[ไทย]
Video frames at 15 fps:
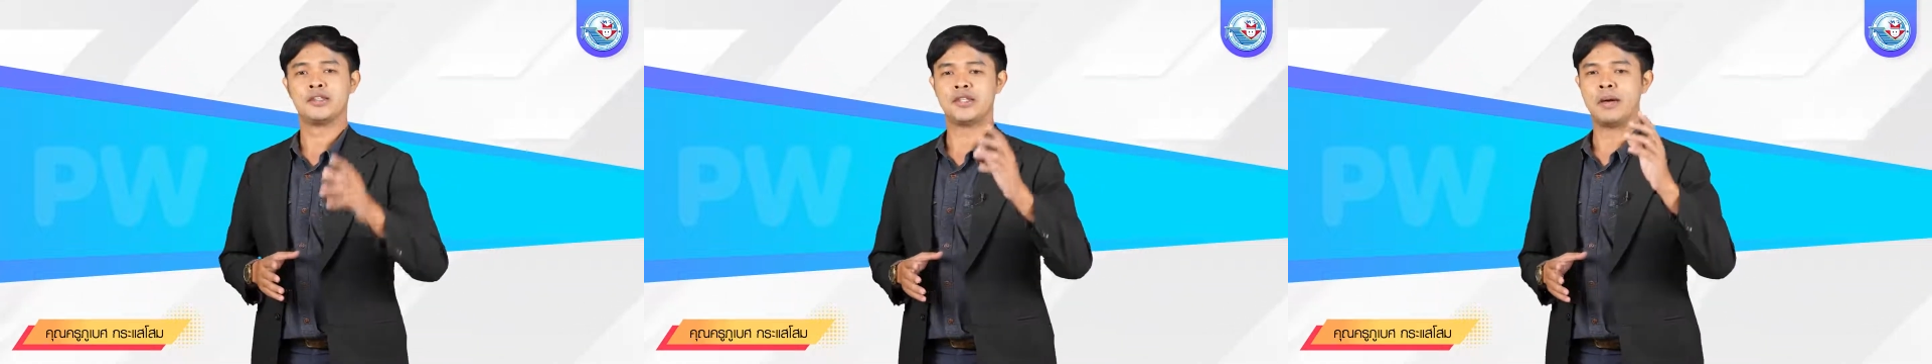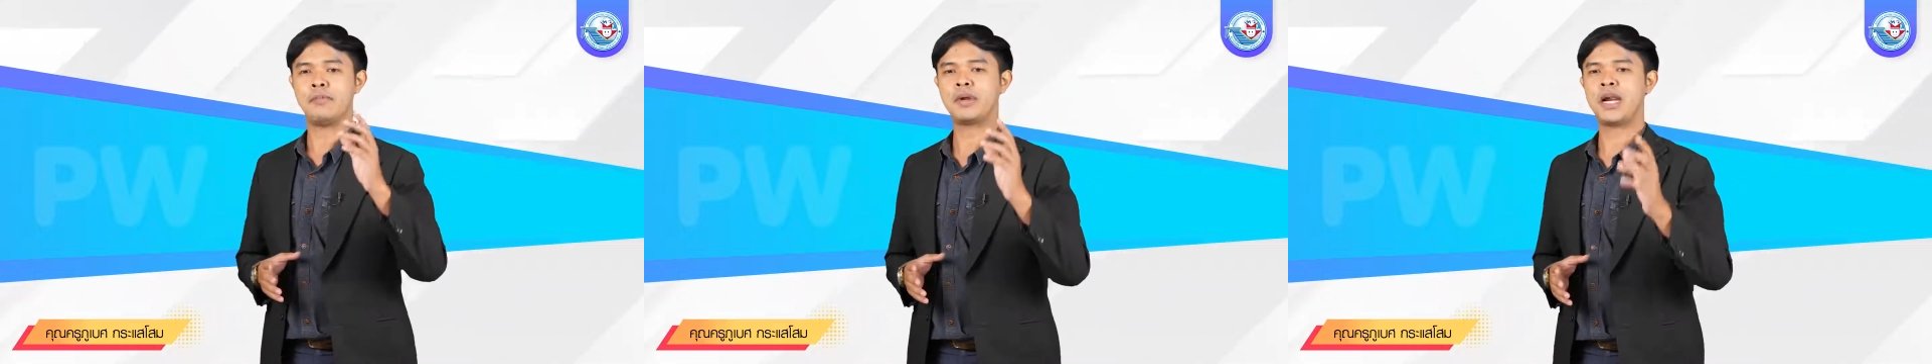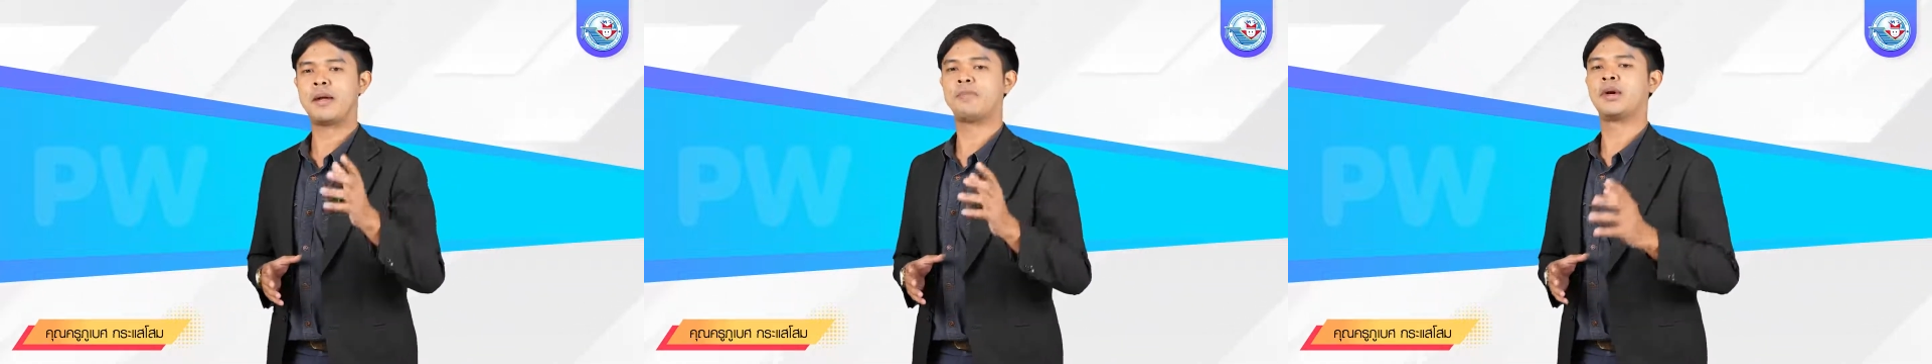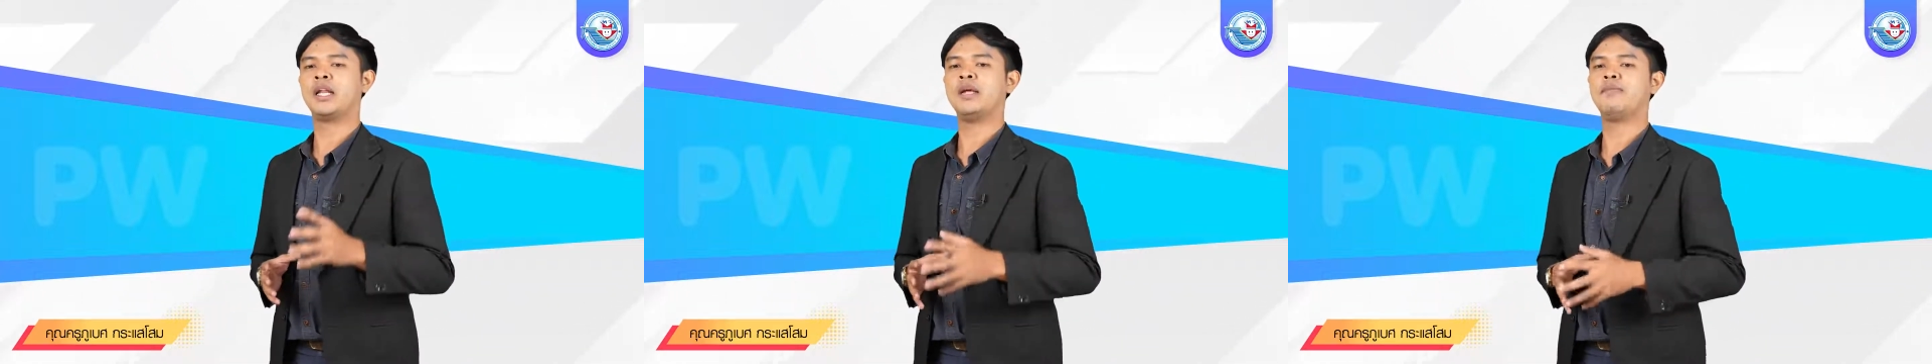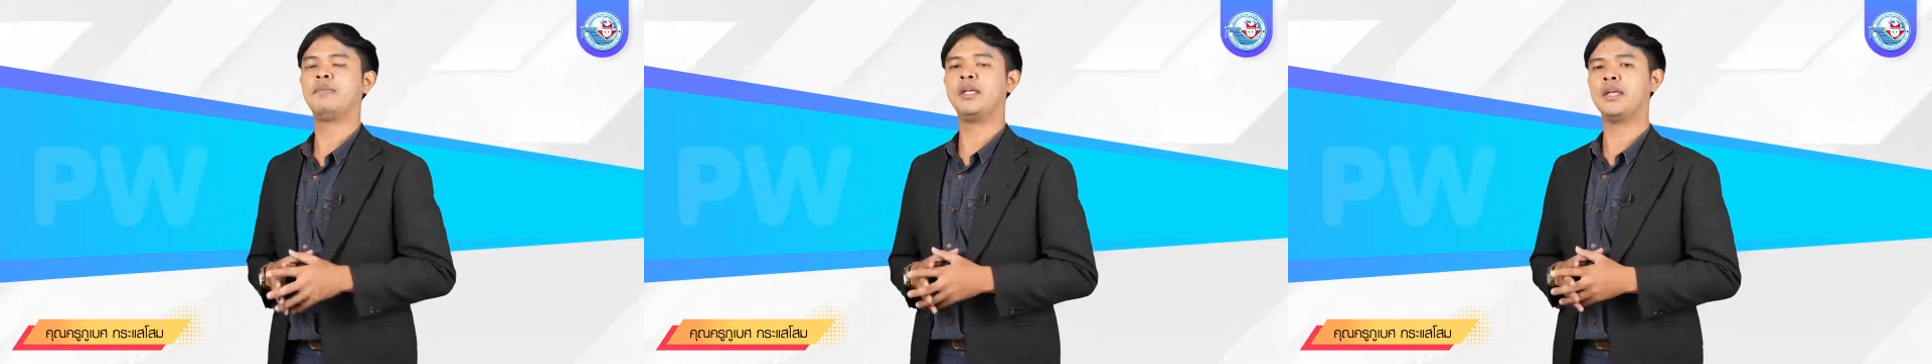สำหรับค
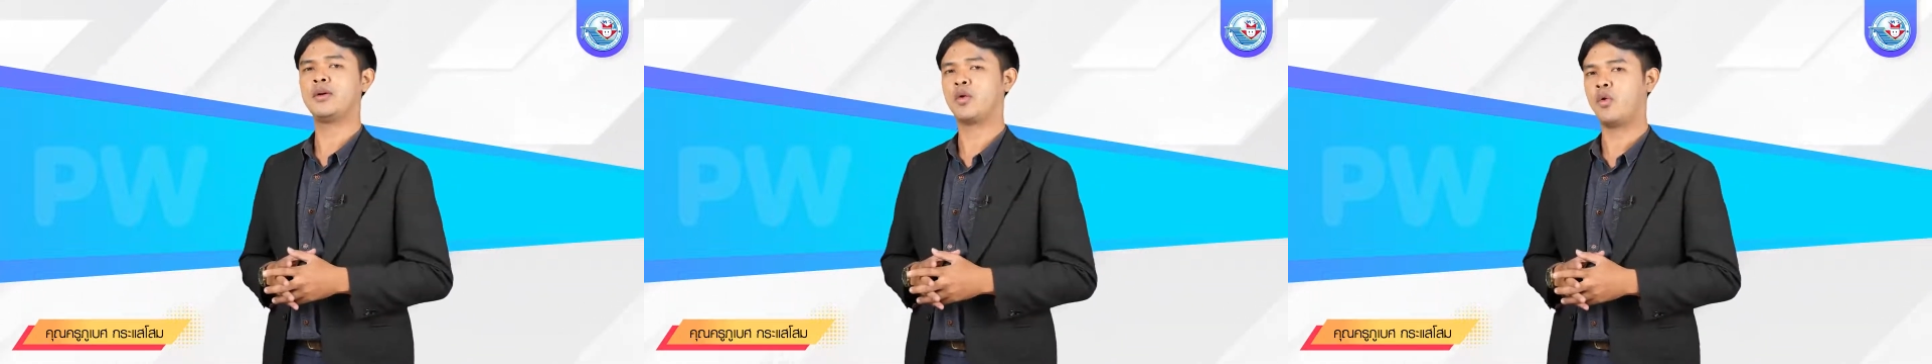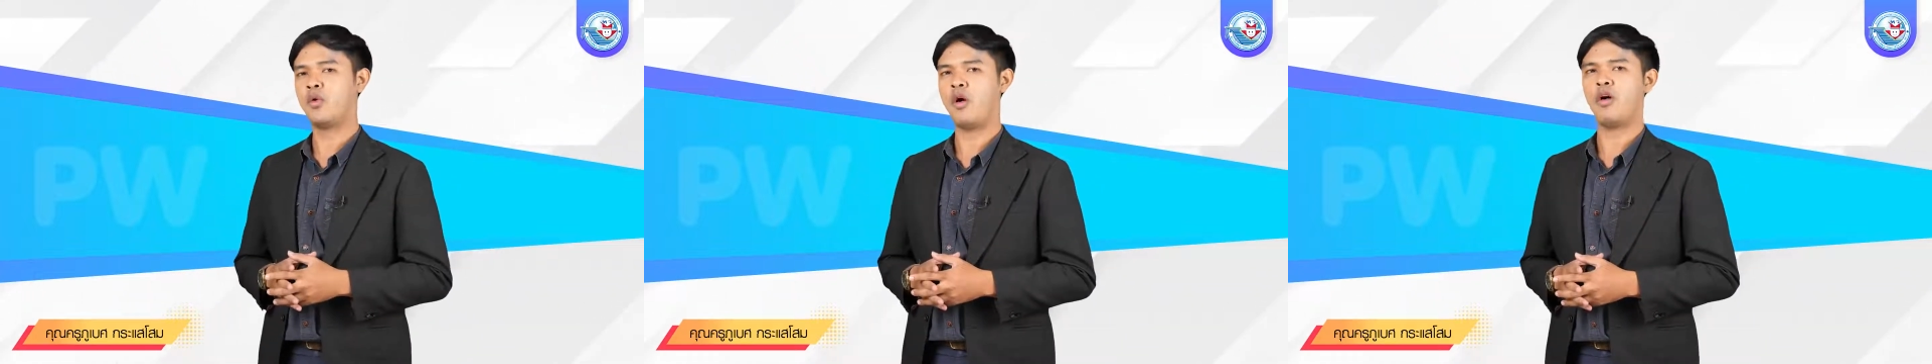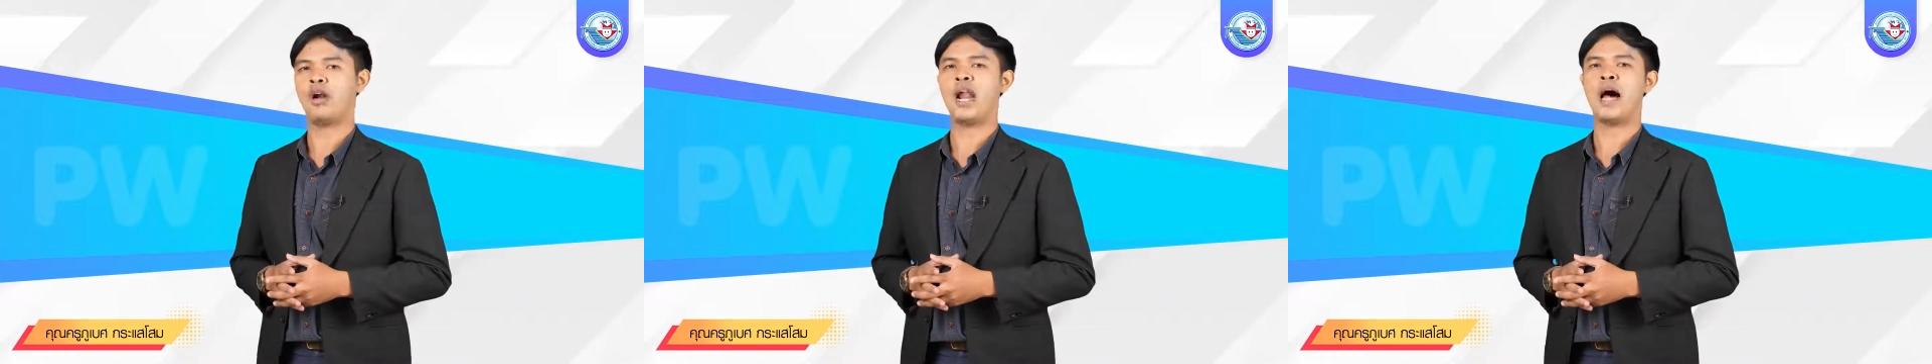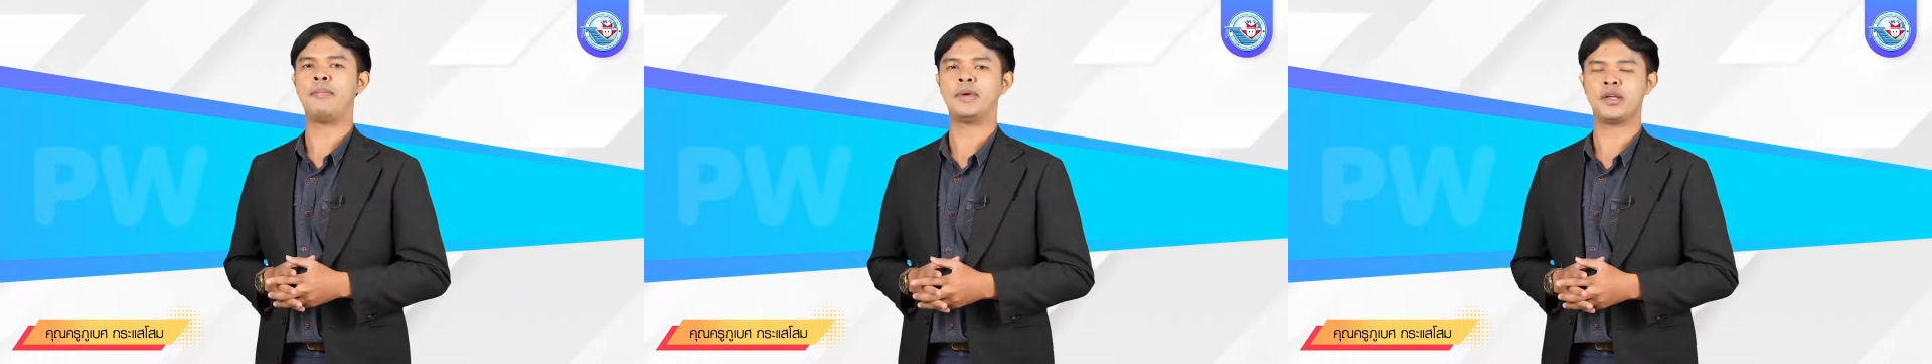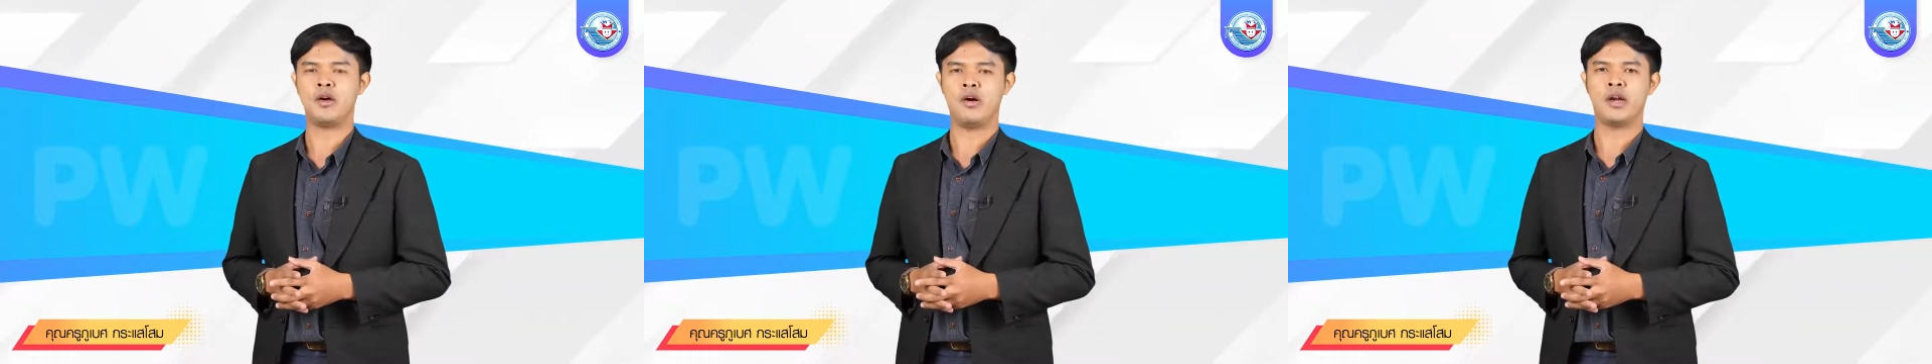ลิปนี้ครูขอลา
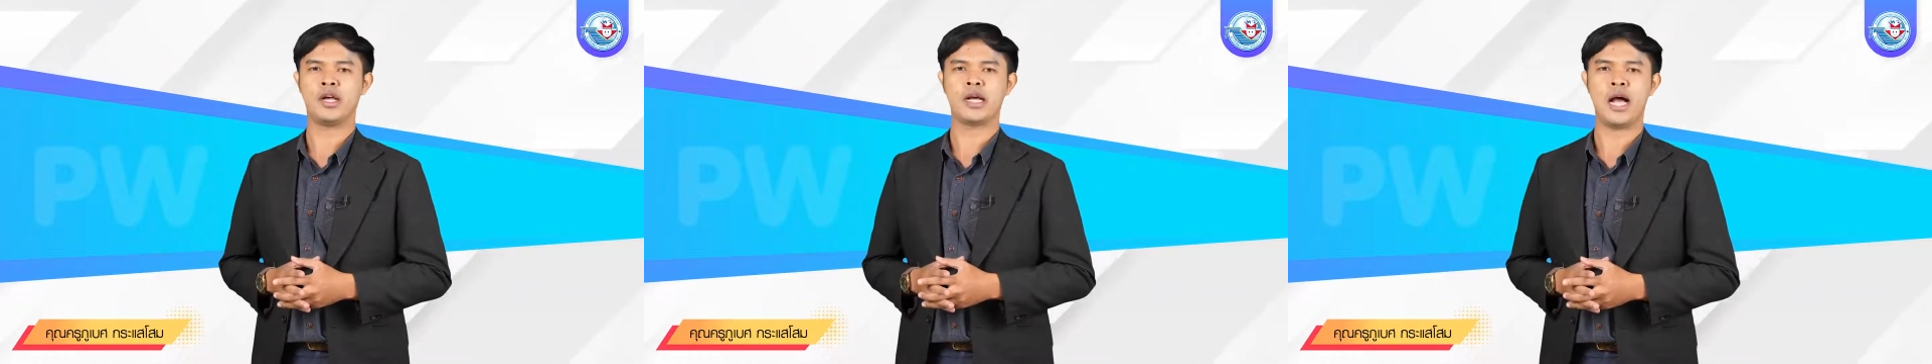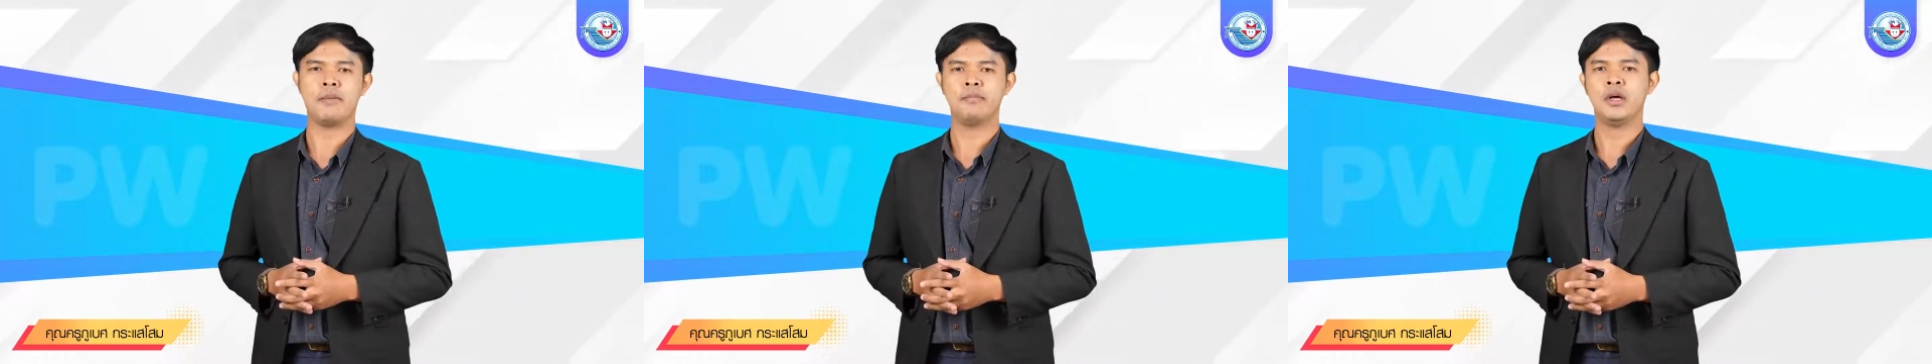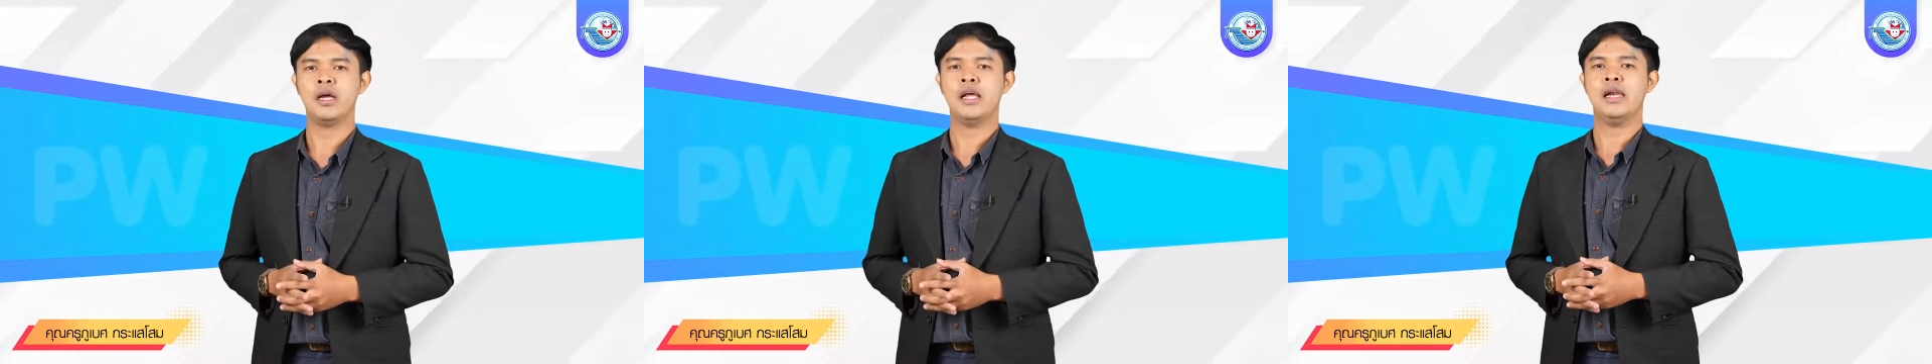ไปก่อนนะครับ